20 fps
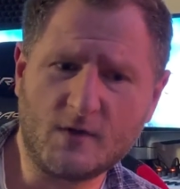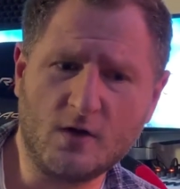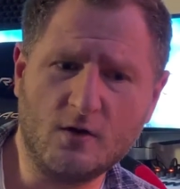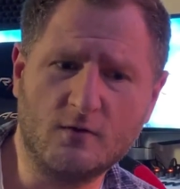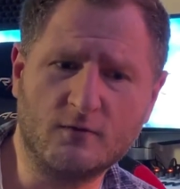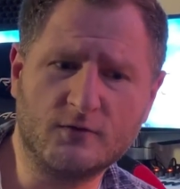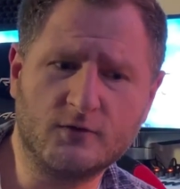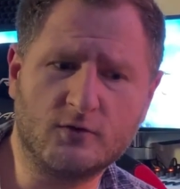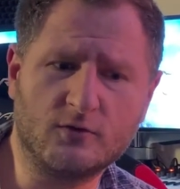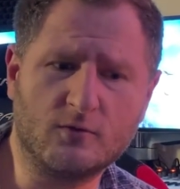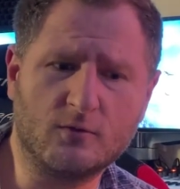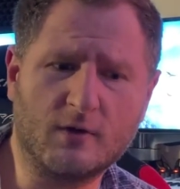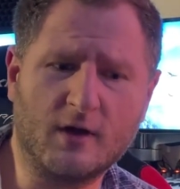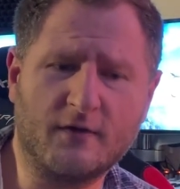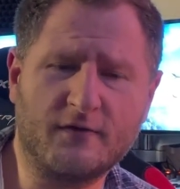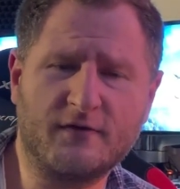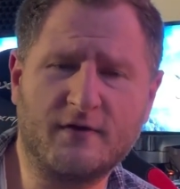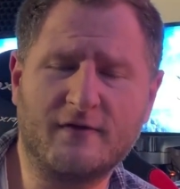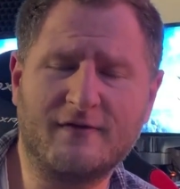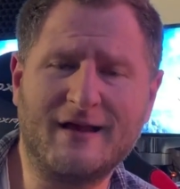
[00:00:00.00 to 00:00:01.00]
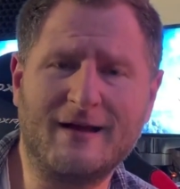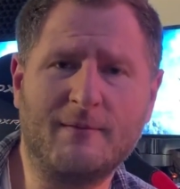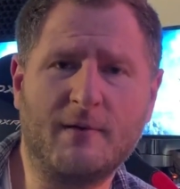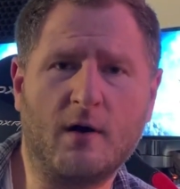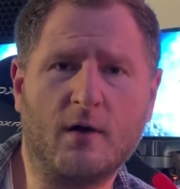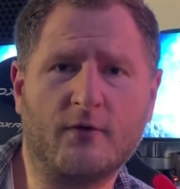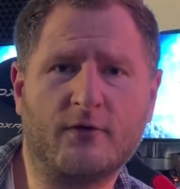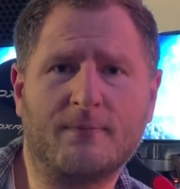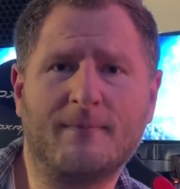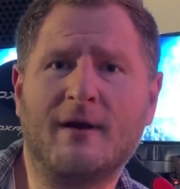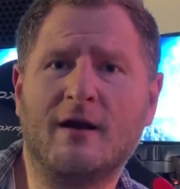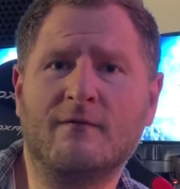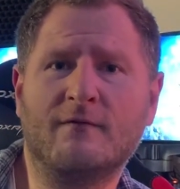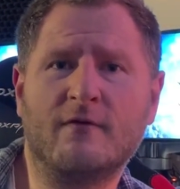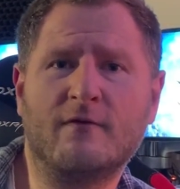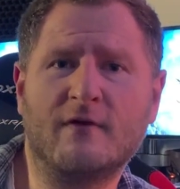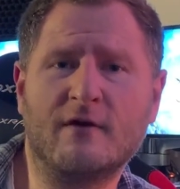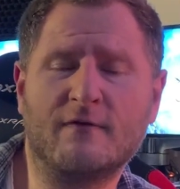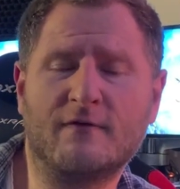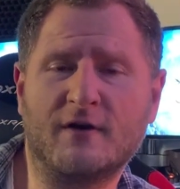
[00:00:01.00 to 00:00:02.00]
Und du kannst dir selber ausmalen, wie
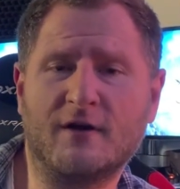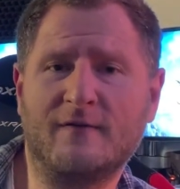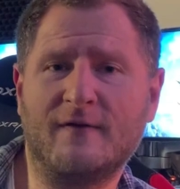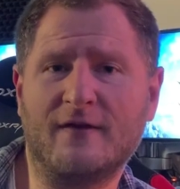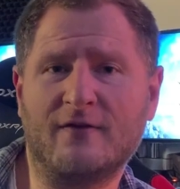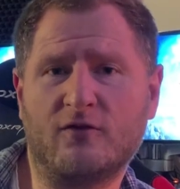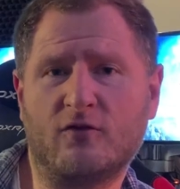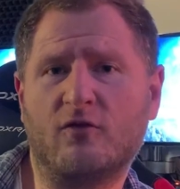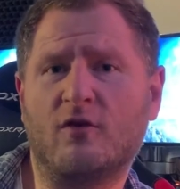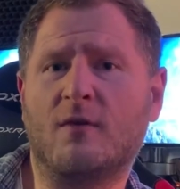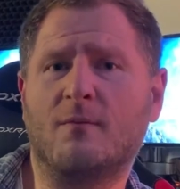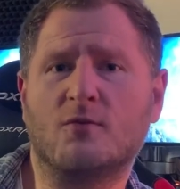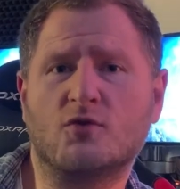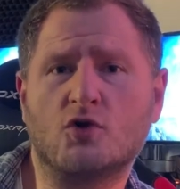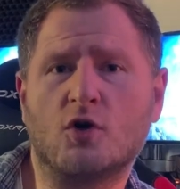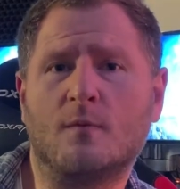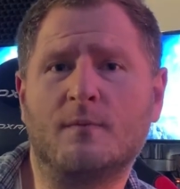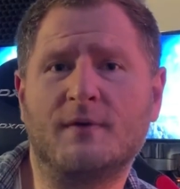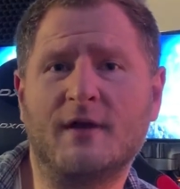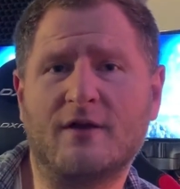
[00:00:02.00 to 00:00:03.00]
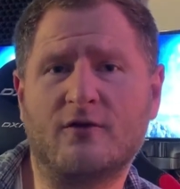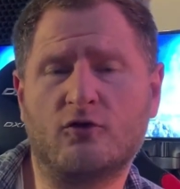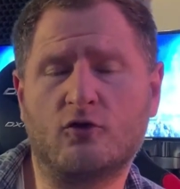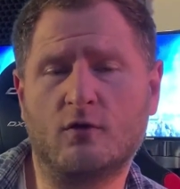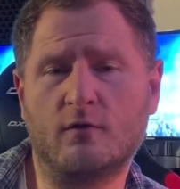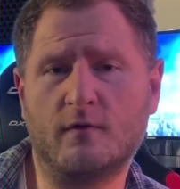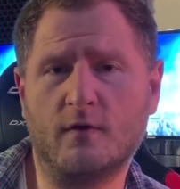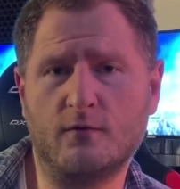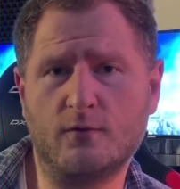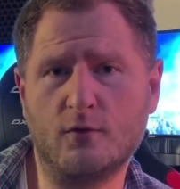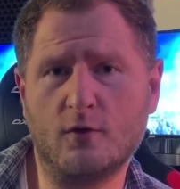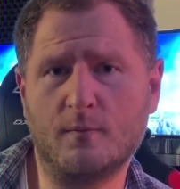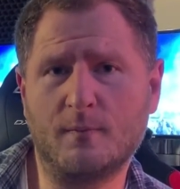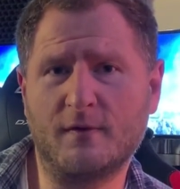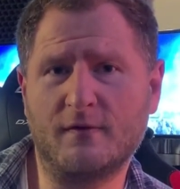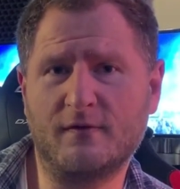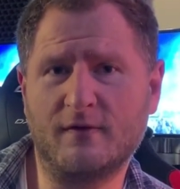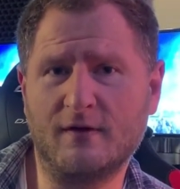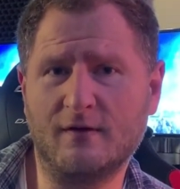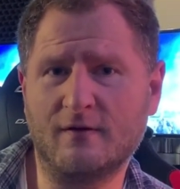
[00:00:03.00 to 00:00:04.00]
viele Frequenzen im Shop jetzt schon verfügbar
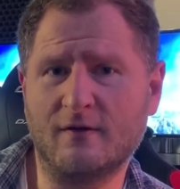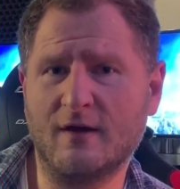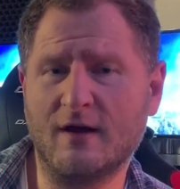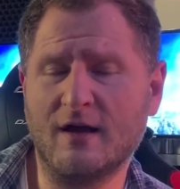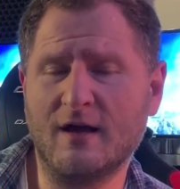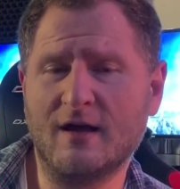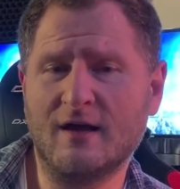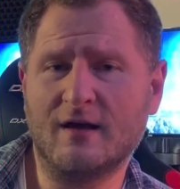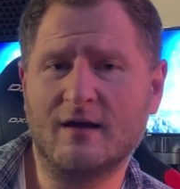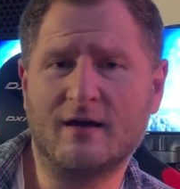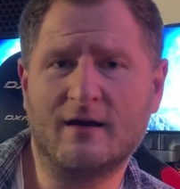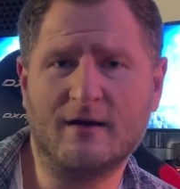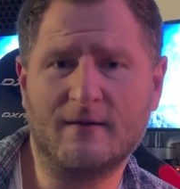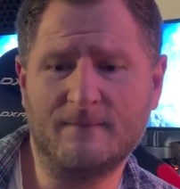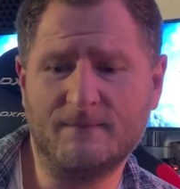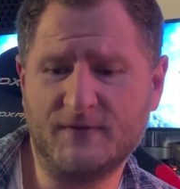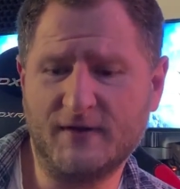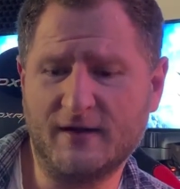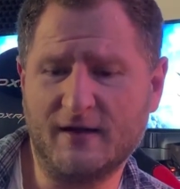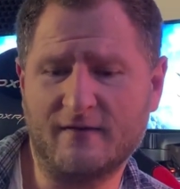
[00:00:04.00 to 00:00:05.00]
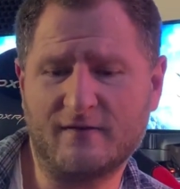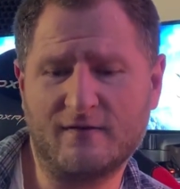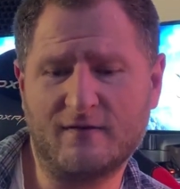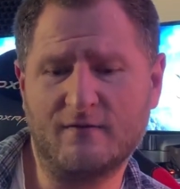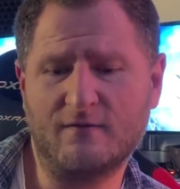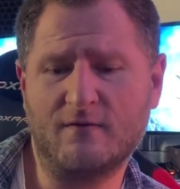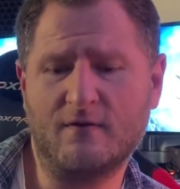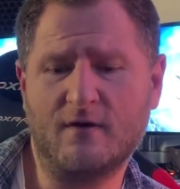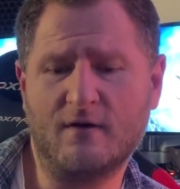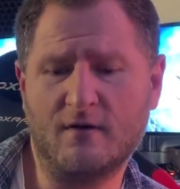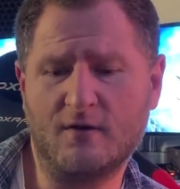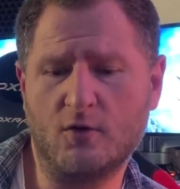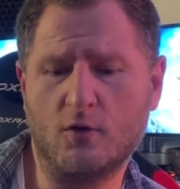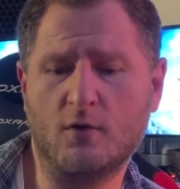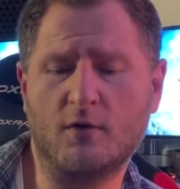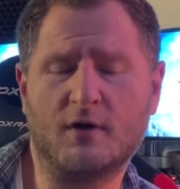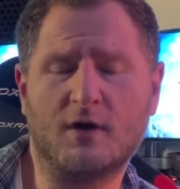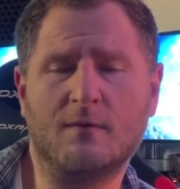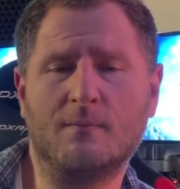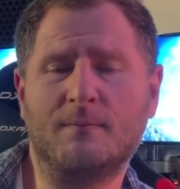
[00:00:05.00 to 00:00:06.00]
sind, ähm, die ganzen äh,
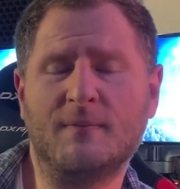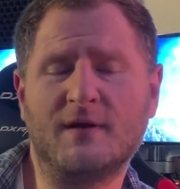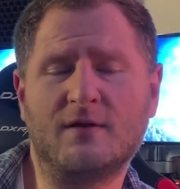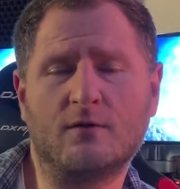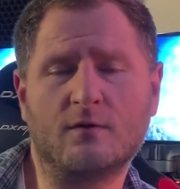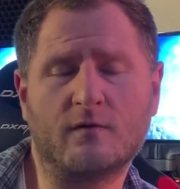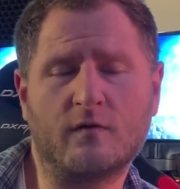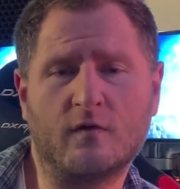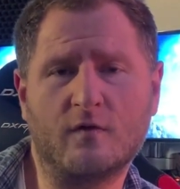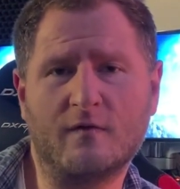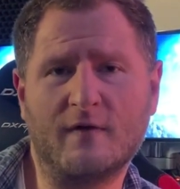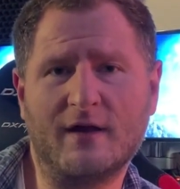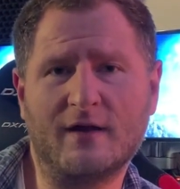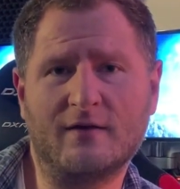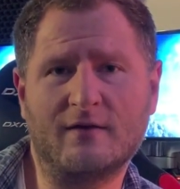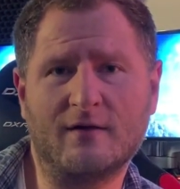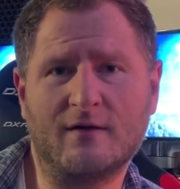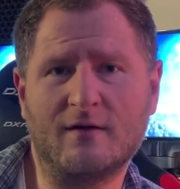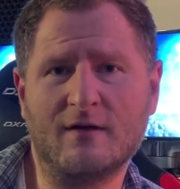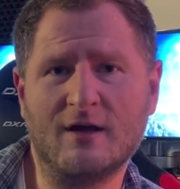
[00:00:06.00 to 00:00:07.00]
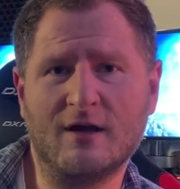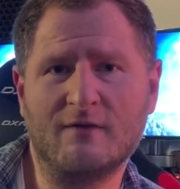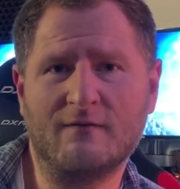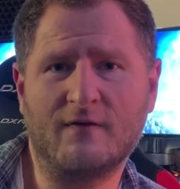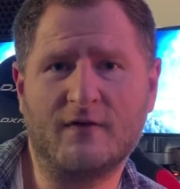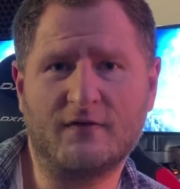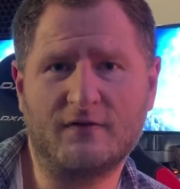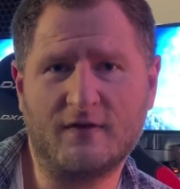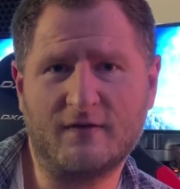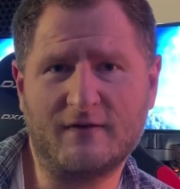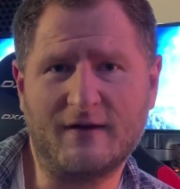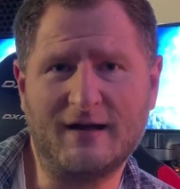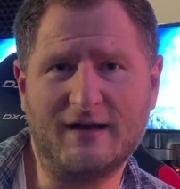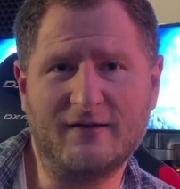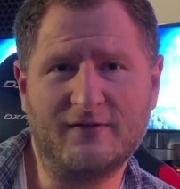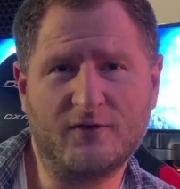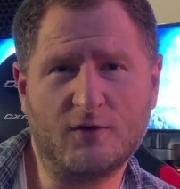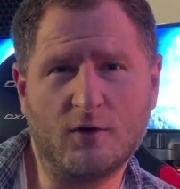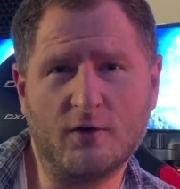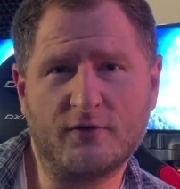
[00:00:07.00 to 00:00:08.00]
höheren Bit und so weiter, was das
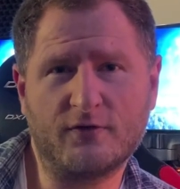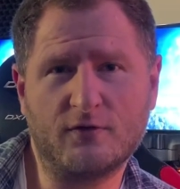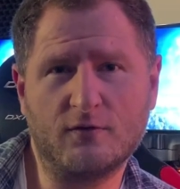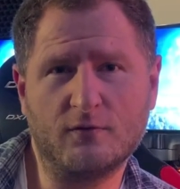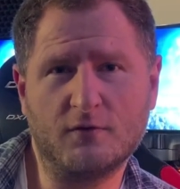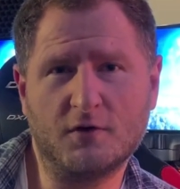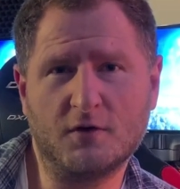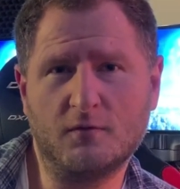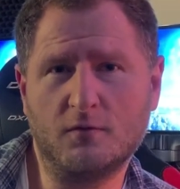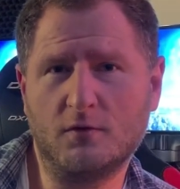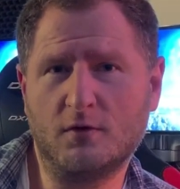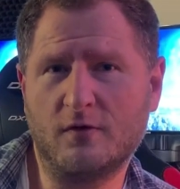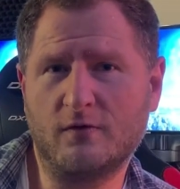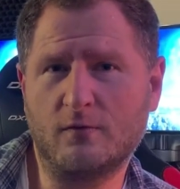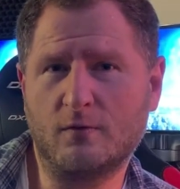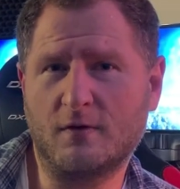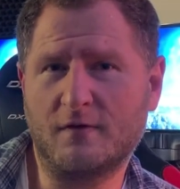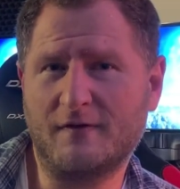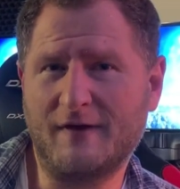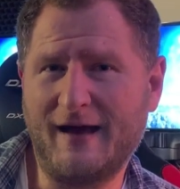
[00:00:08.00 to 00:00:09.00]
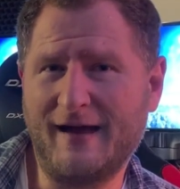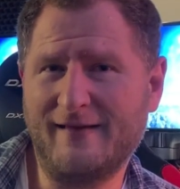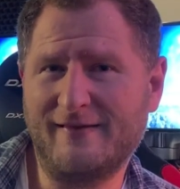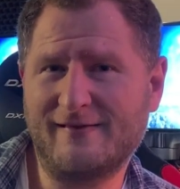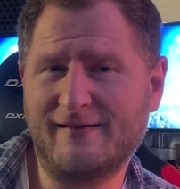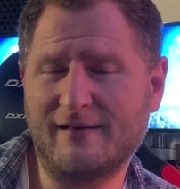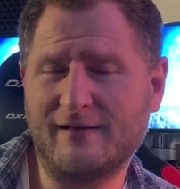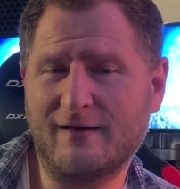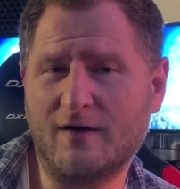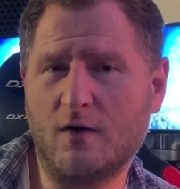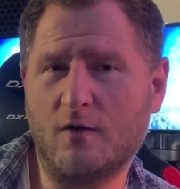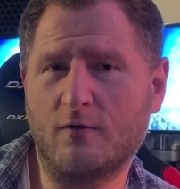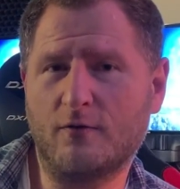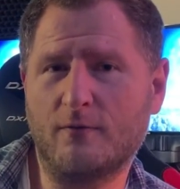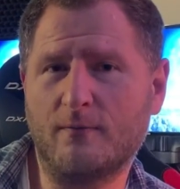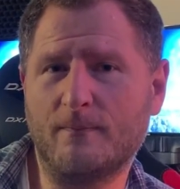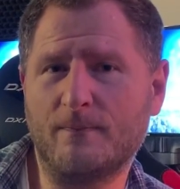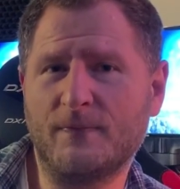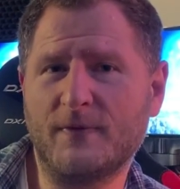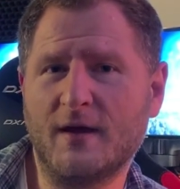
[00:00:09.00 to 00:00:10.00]
alles kosten würde, würdest du das einzeln
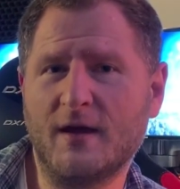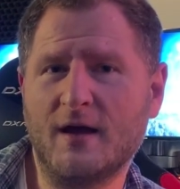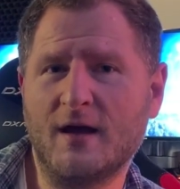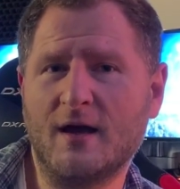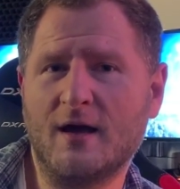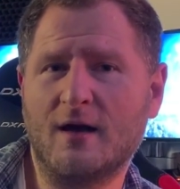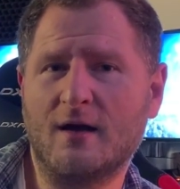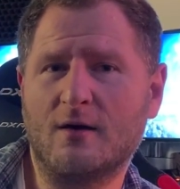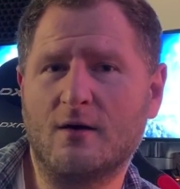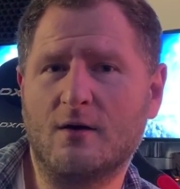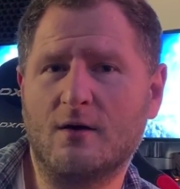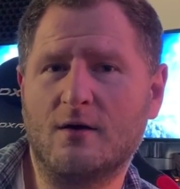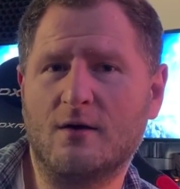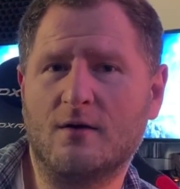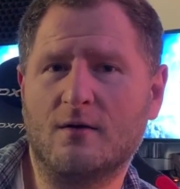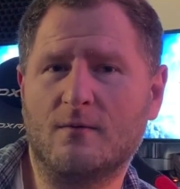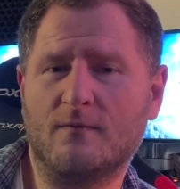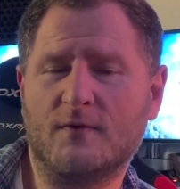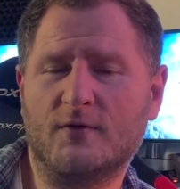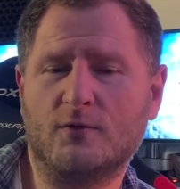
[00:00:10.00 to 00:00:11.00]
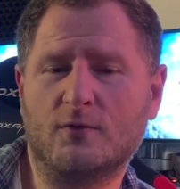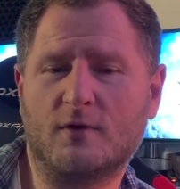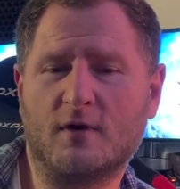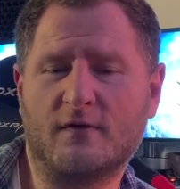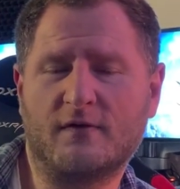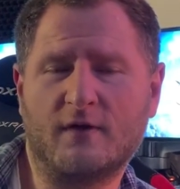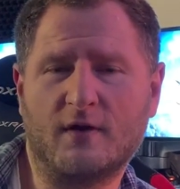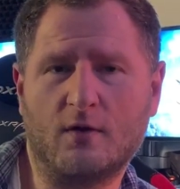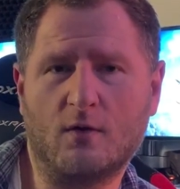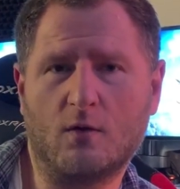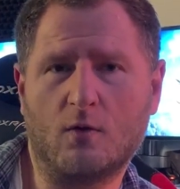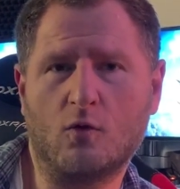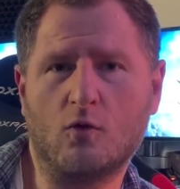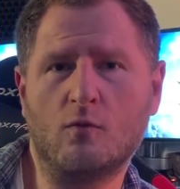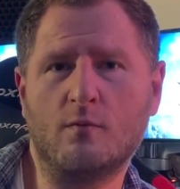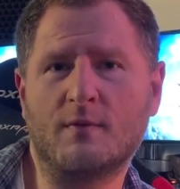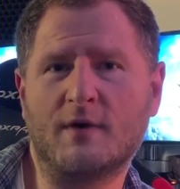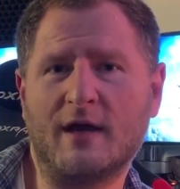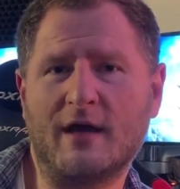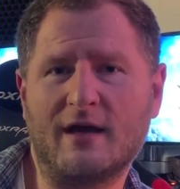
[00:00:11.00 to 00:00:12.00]
kaufen. Äh, und wenn du das dann noch
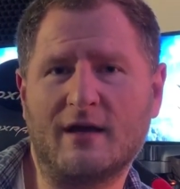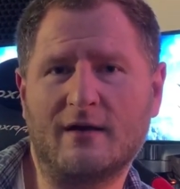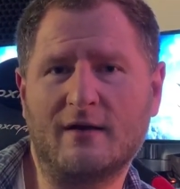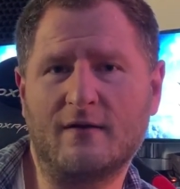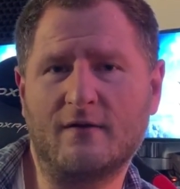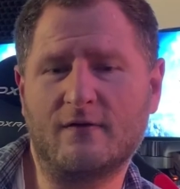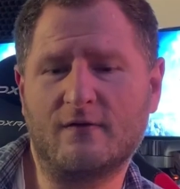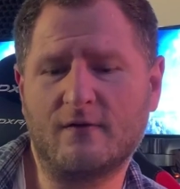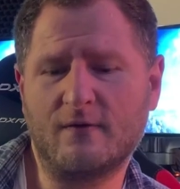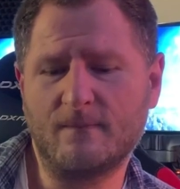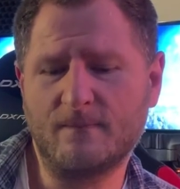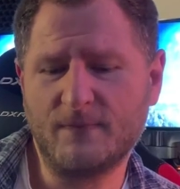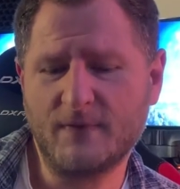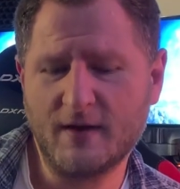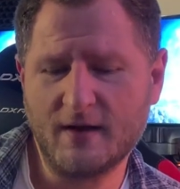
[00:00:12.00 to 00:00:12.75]
umrechnest,